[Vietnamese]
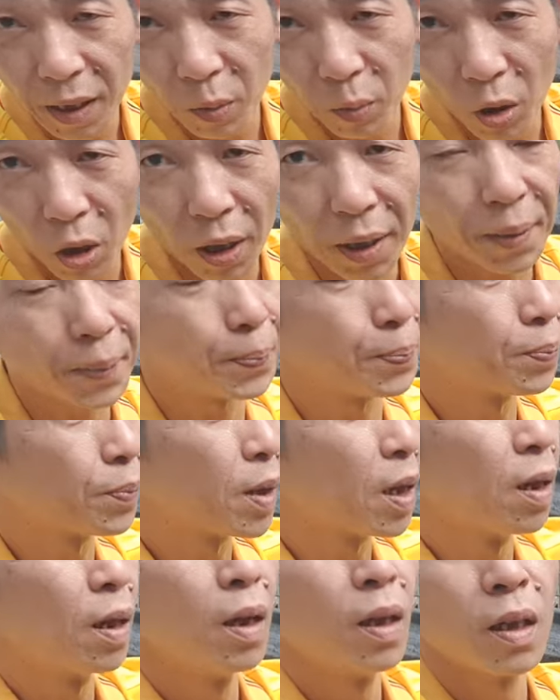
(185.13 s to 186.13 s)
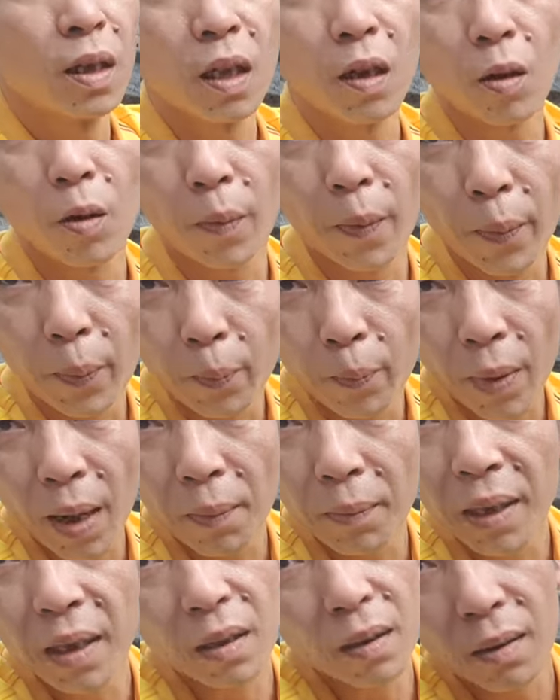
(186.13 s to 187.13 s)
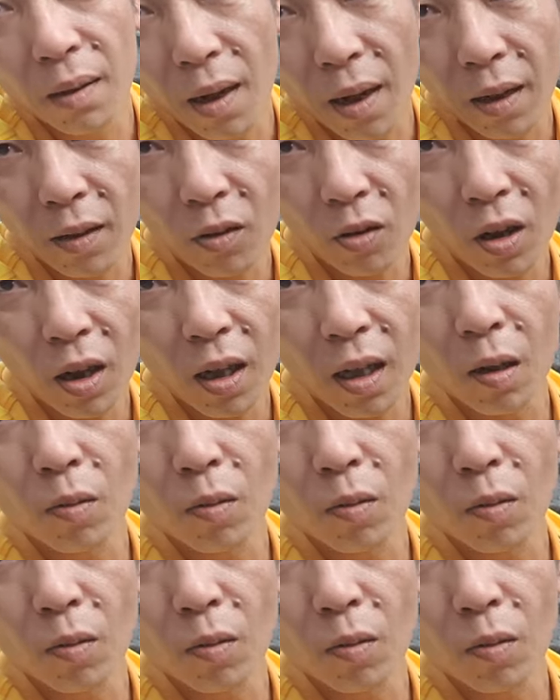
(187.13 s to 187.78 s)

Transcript: thì không nói, nhưng mà, mà bình thường nó